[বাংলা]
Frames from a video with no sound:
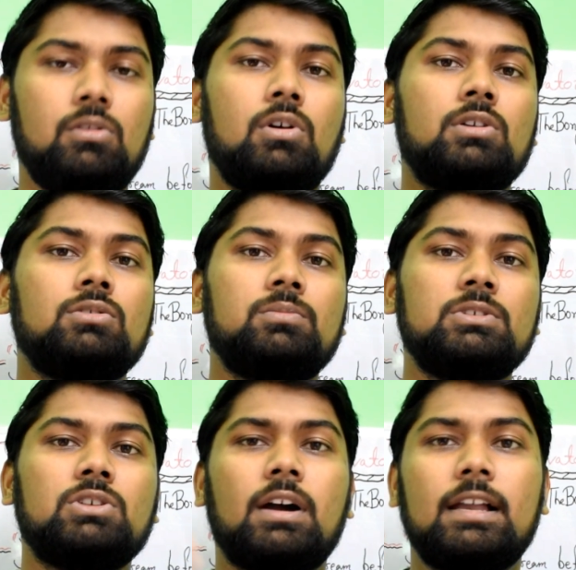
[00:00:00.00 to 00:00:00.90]
ধরো তুমি
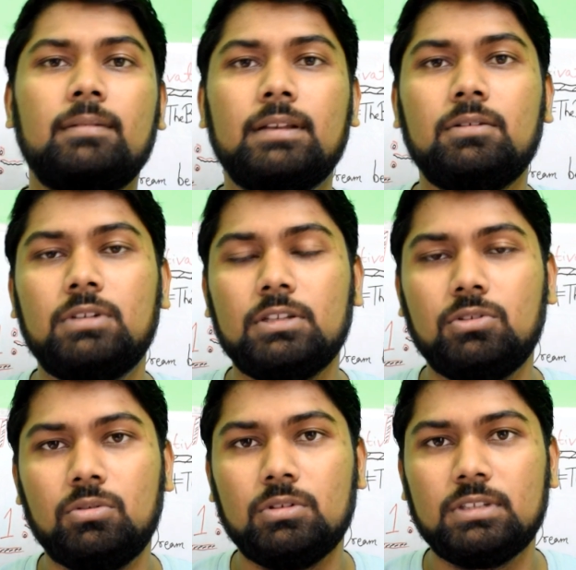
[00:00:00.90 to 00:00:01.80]
সকালবেলা উঠে
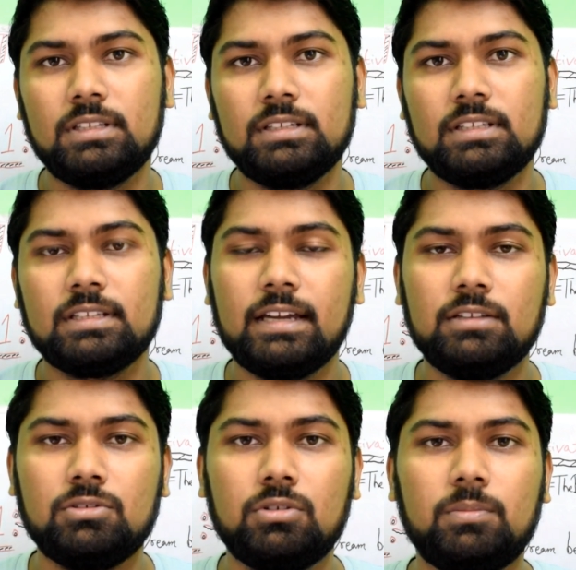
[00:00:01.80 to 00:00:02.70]
দৌড়তে যেতে
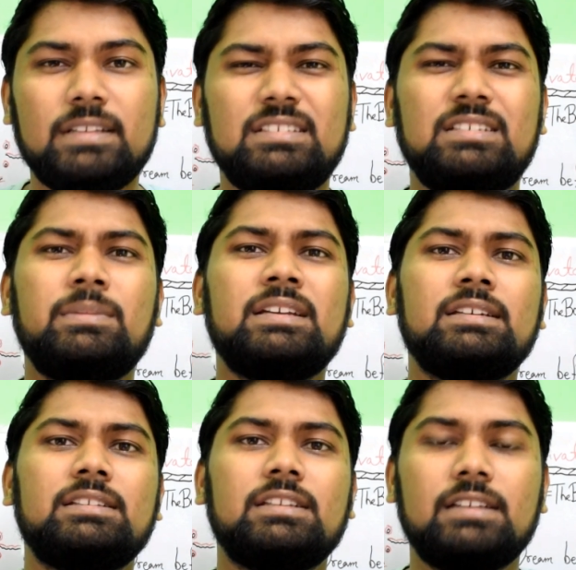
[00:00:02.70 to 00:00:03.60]
চাইছো বা জিমে
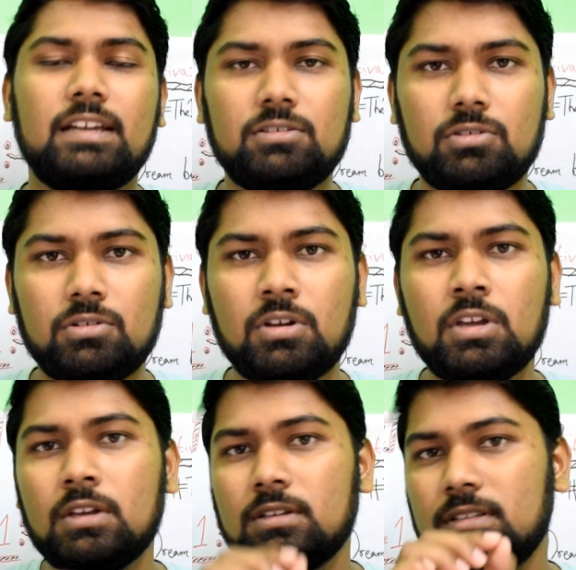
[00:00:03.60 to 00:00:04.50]
যেতে চাইছো
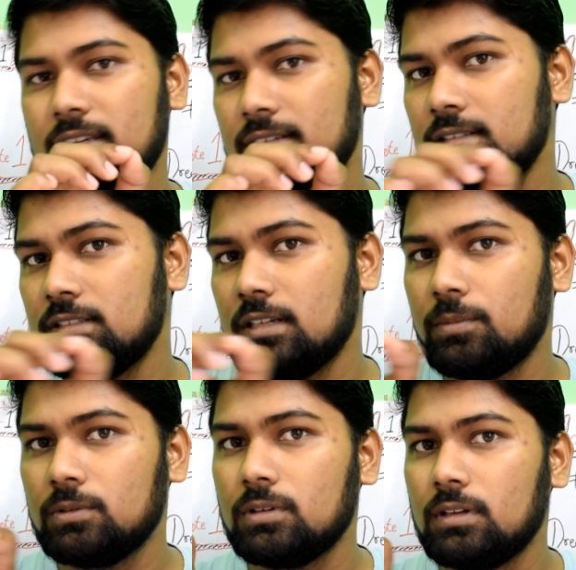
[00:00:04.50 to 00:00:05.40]
সেই জিনিসটা
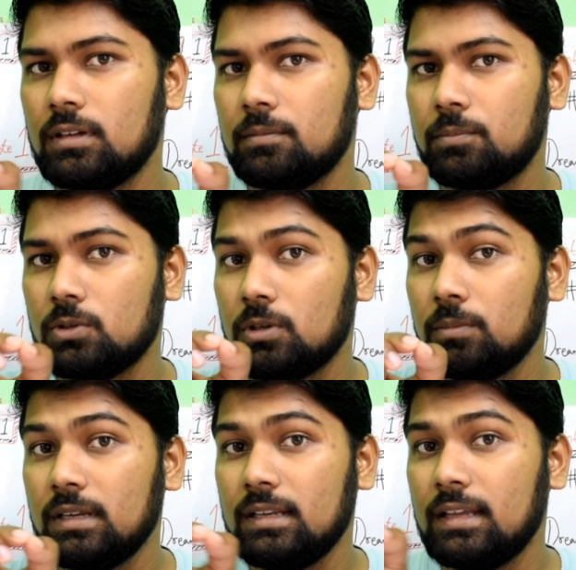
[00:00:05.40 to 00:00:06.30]
প্রথমে
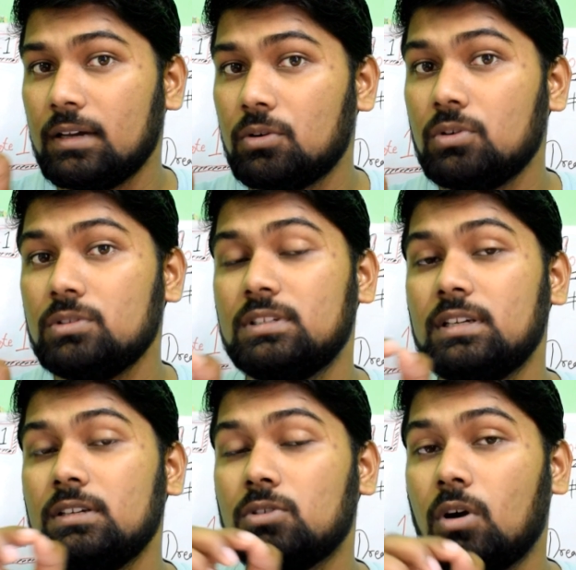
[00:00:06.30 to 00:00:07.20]
প্রথমে লেখো
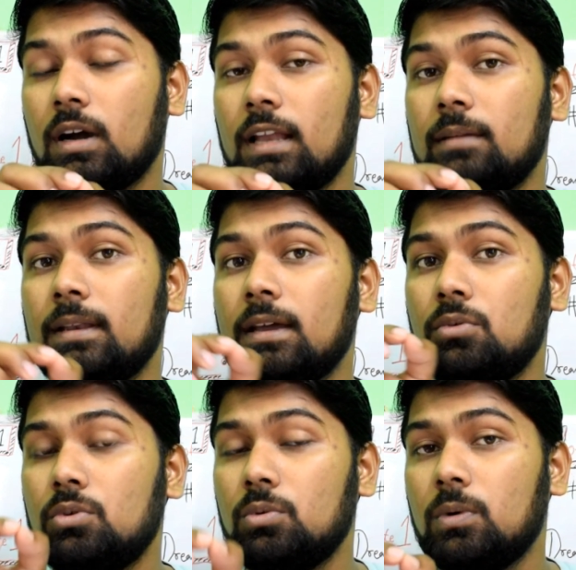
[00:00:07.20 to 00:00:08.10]
যে সকালবেলা
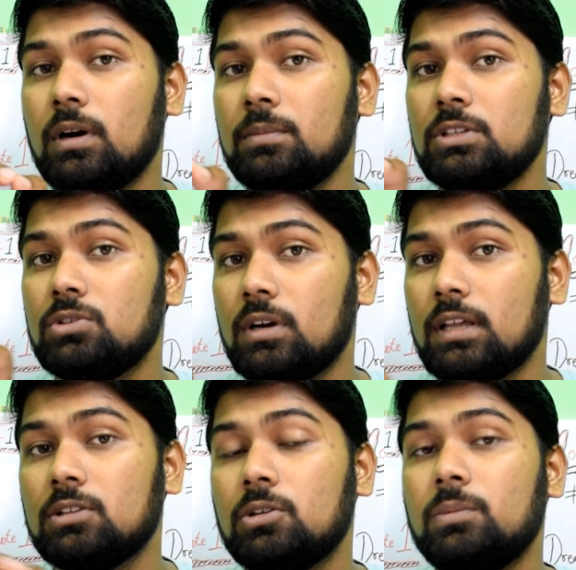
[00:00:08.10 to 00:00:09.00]
উঠবো আমি
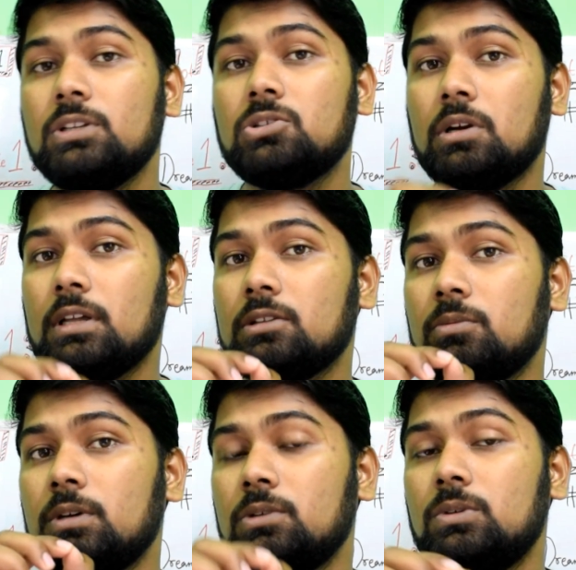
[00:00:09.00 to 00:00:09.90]
ছটার সময় ছটার
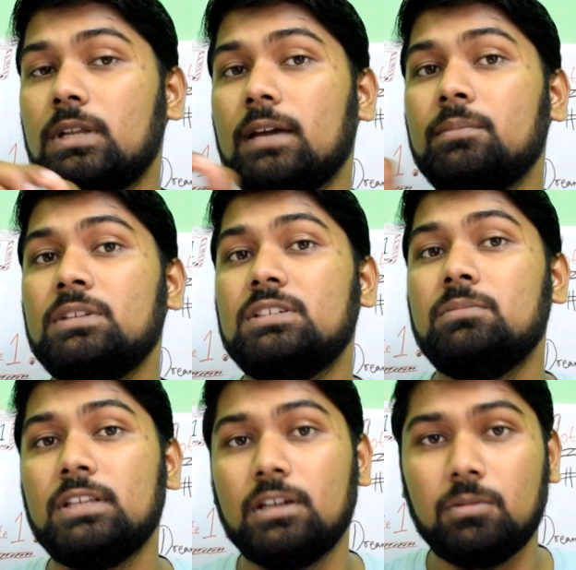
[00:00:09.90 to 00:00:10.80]
সময় উঠে আমি
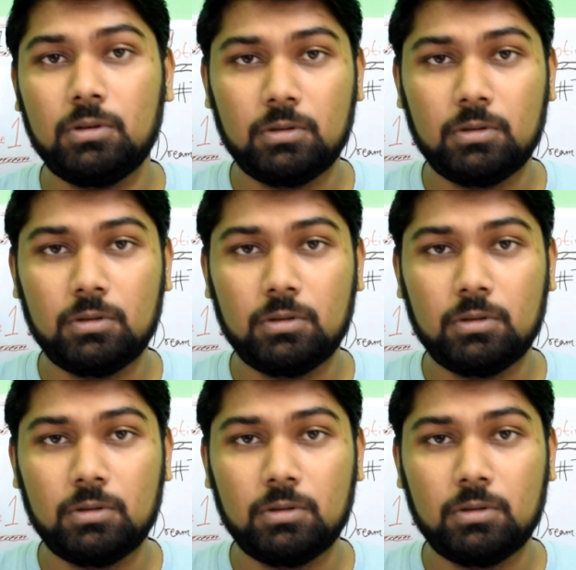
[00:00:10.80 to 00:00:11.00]
জিমে যাব